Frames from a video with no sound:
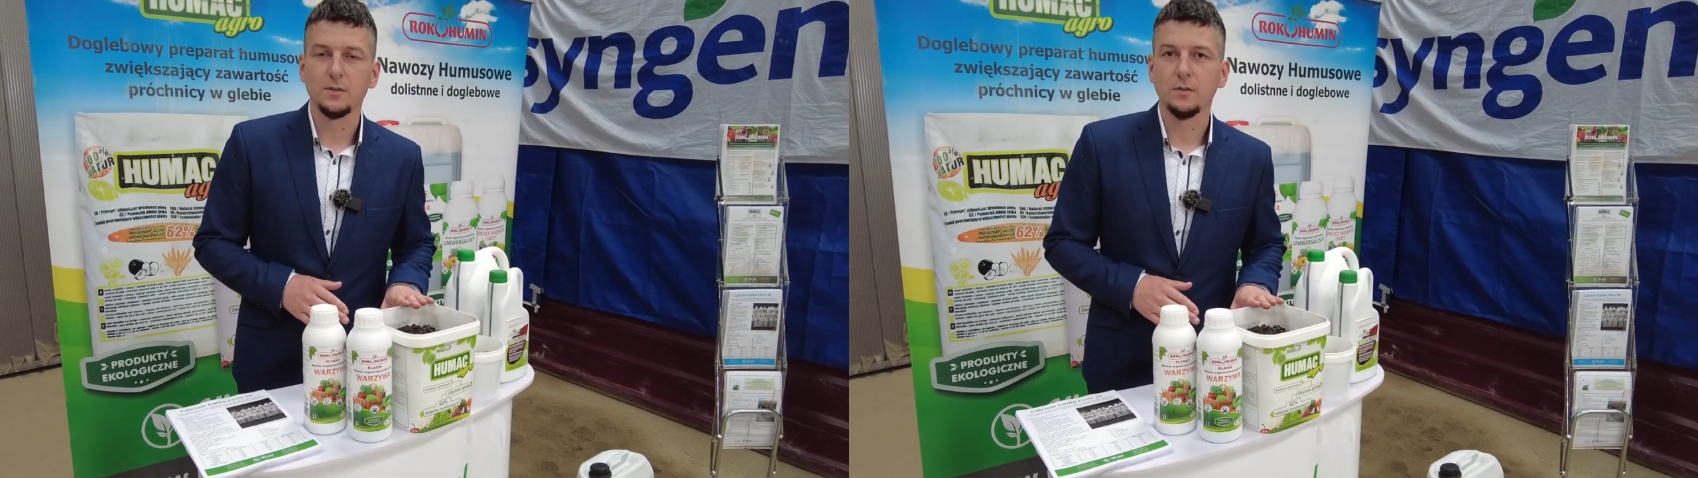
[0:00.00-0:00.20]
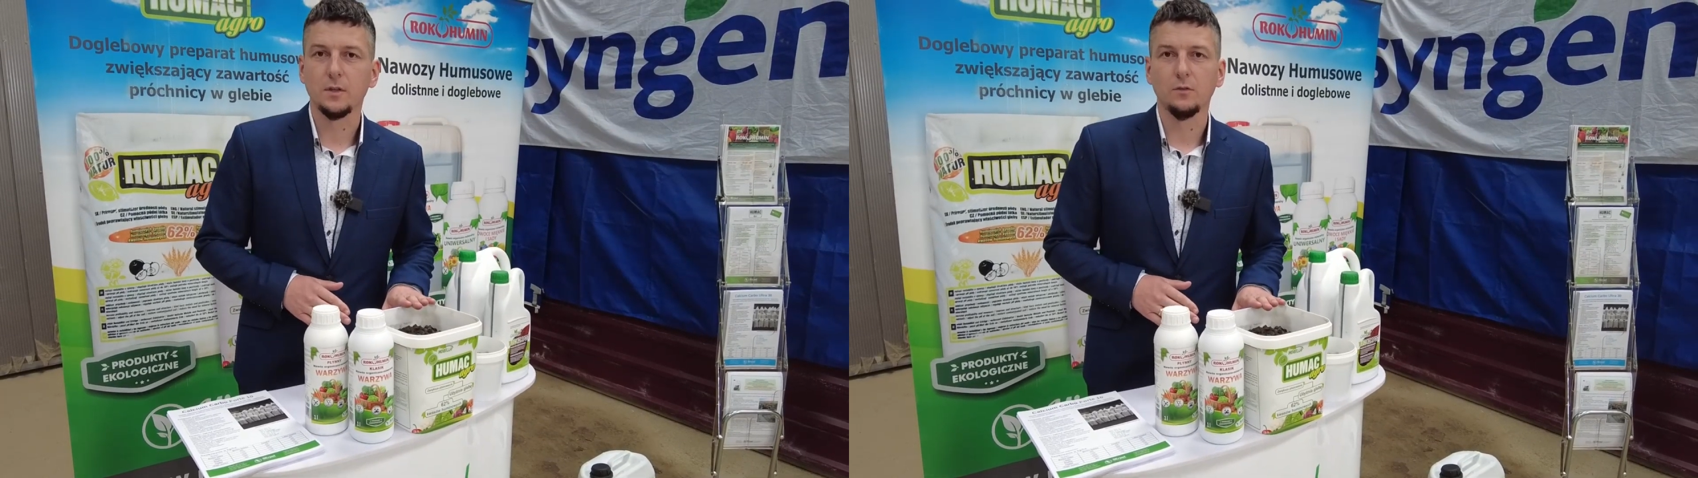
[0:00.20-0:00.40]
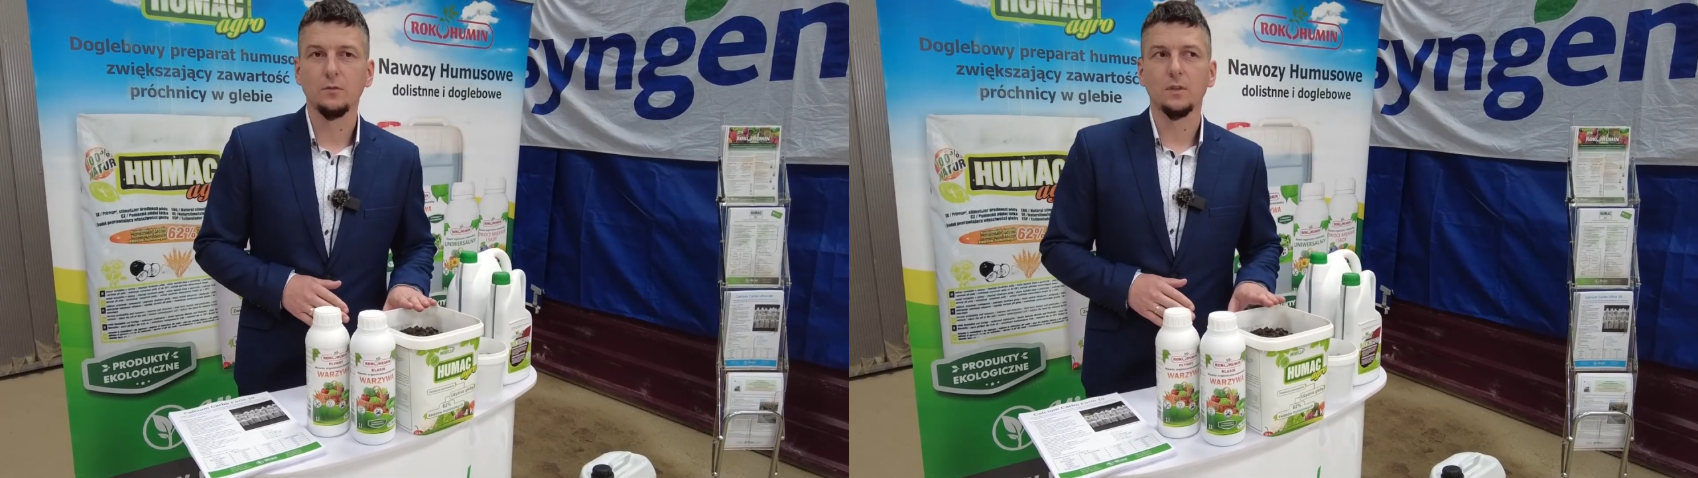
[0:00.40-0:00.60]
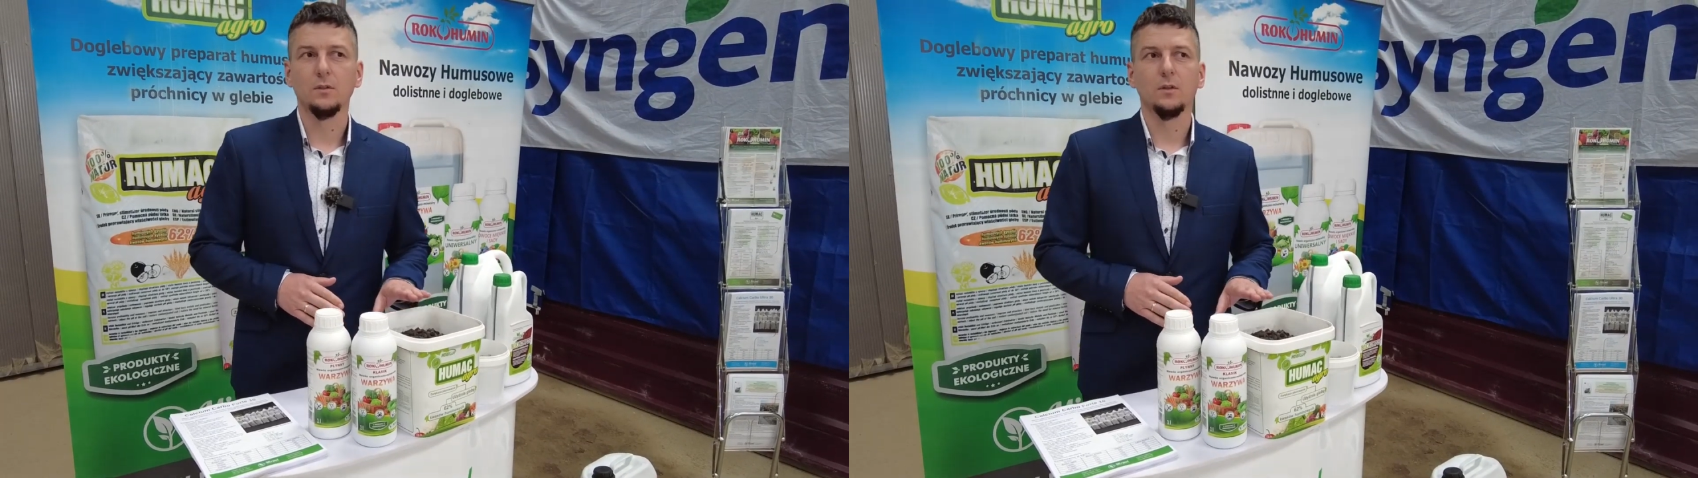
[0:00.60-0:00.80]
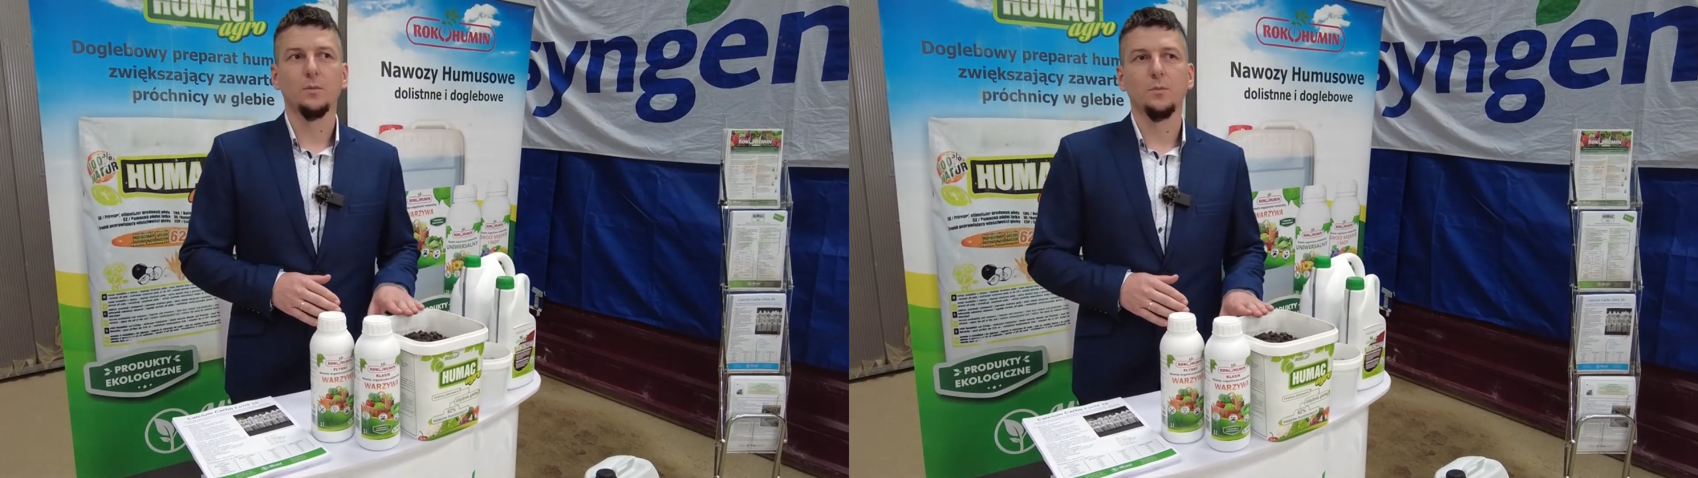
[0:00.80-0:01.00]
jest to granulat
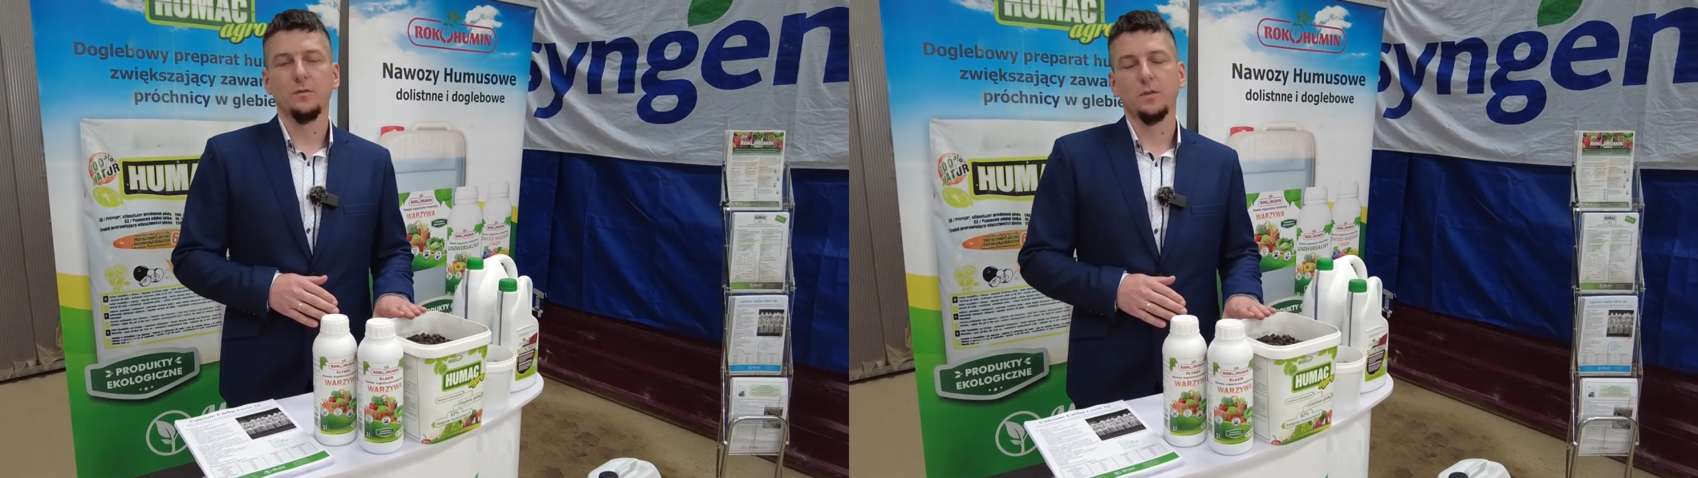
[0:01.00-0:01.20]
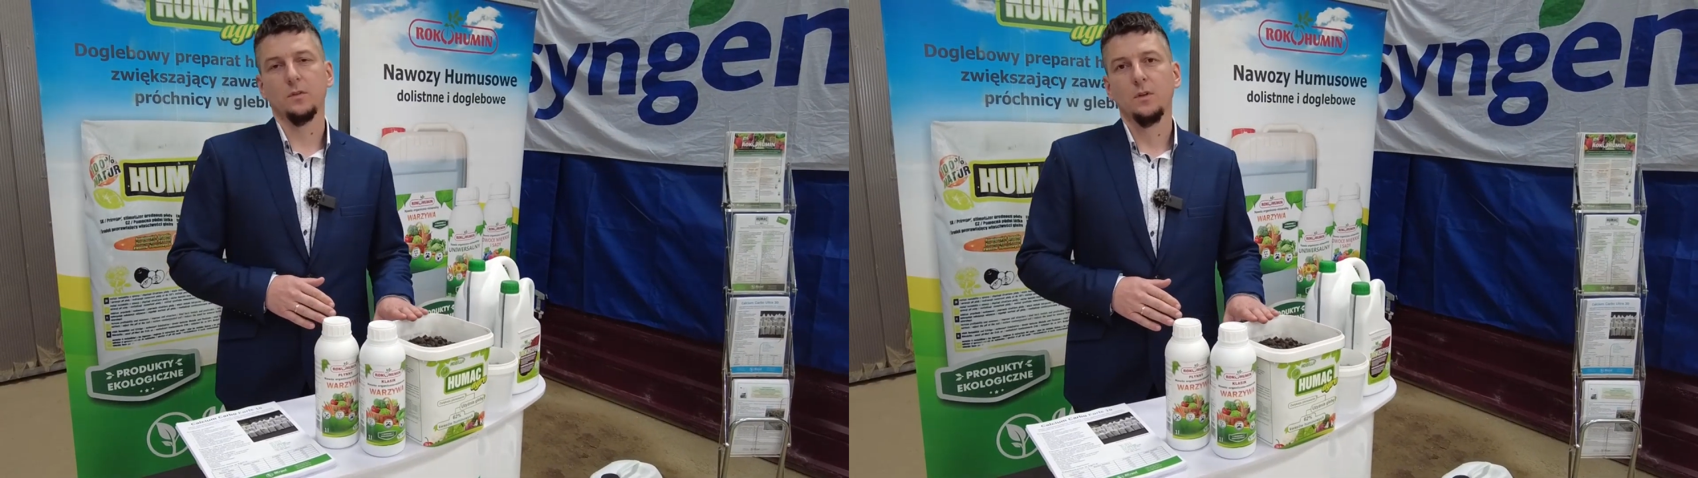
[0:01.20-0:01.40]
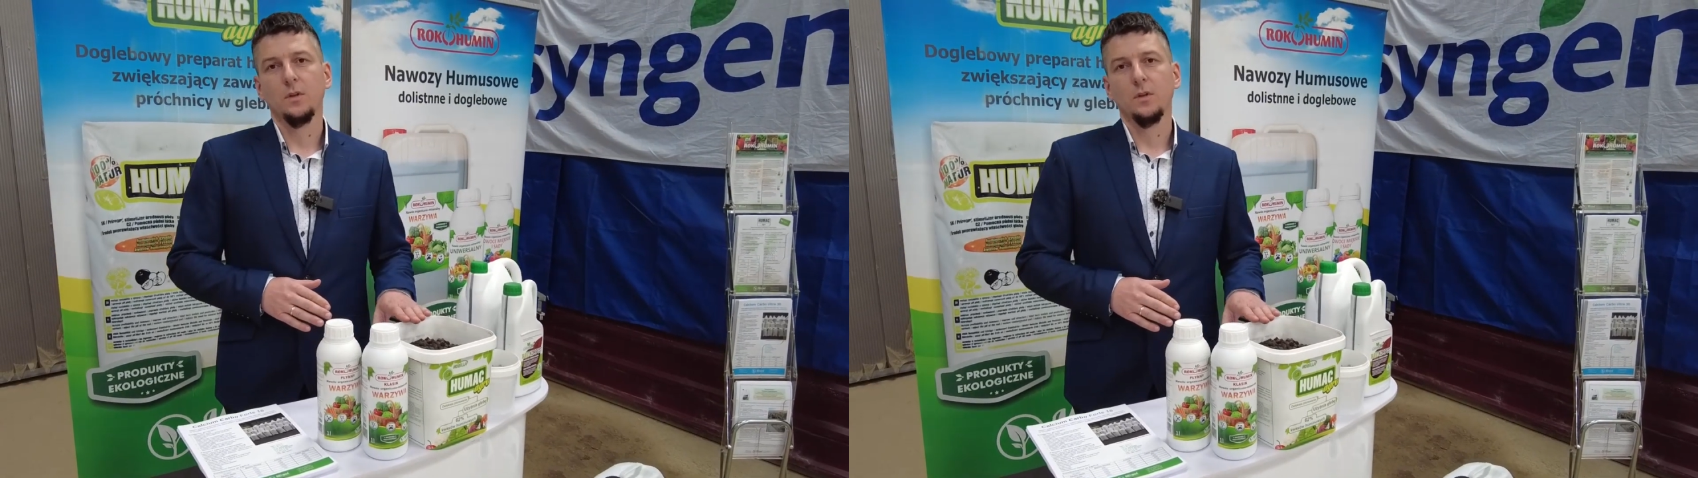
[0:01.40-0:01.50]
doglebowy